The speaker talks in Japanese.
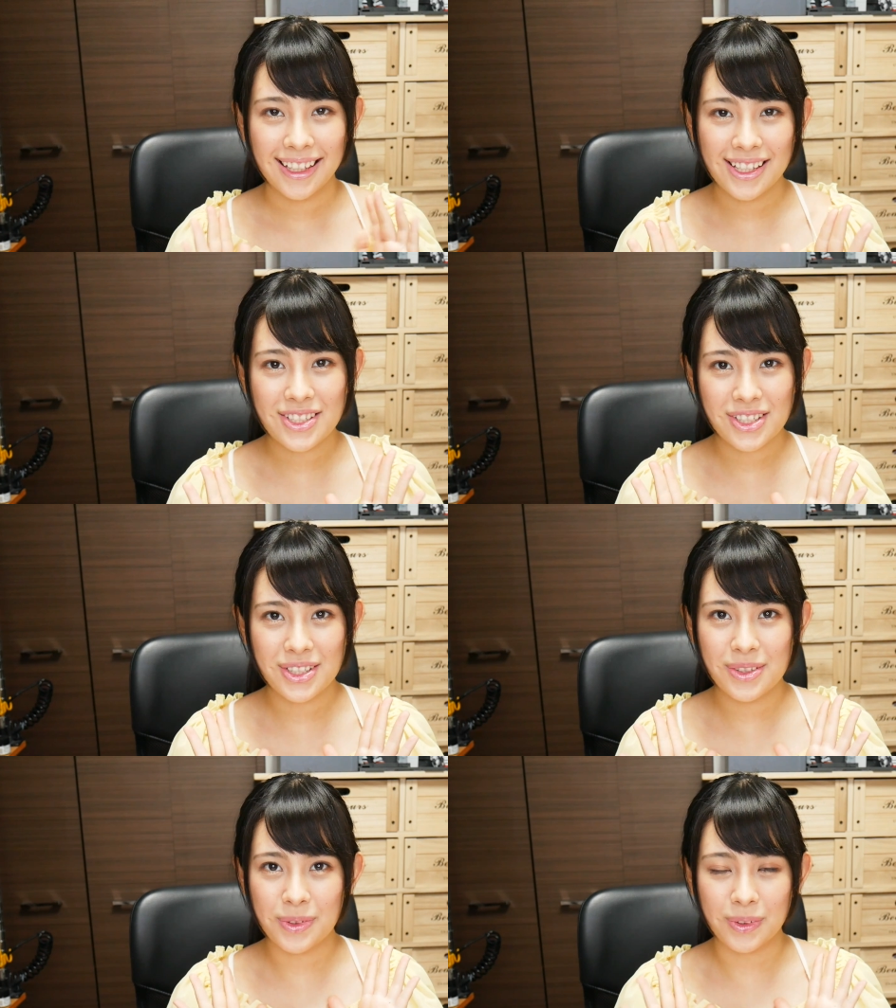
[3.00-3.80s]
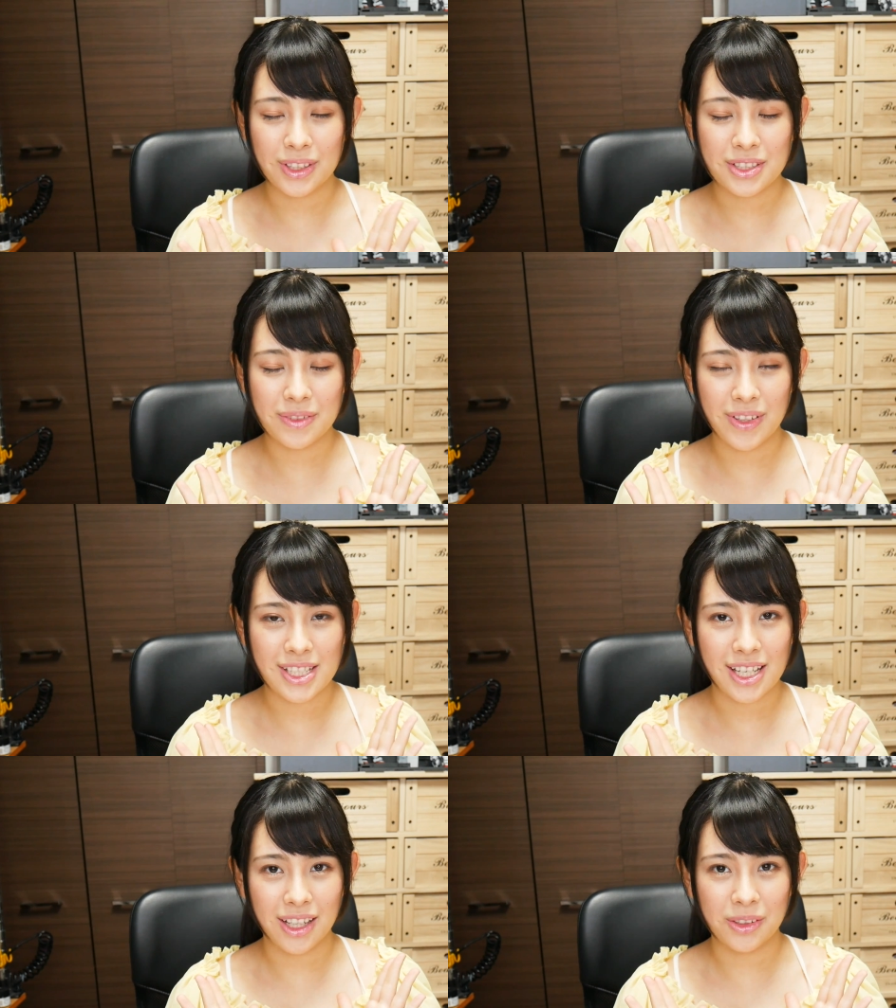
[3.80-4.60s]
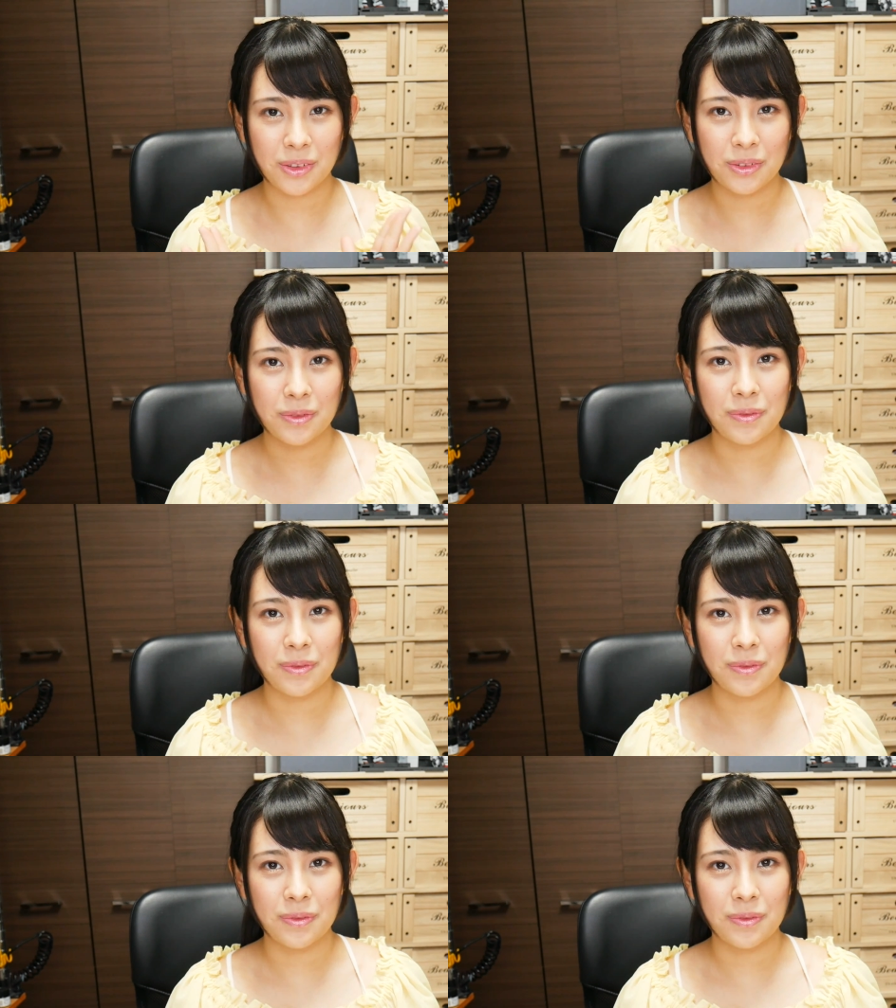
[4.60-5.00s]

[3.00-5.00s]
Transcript: Hey Tube! Welcome to my channel!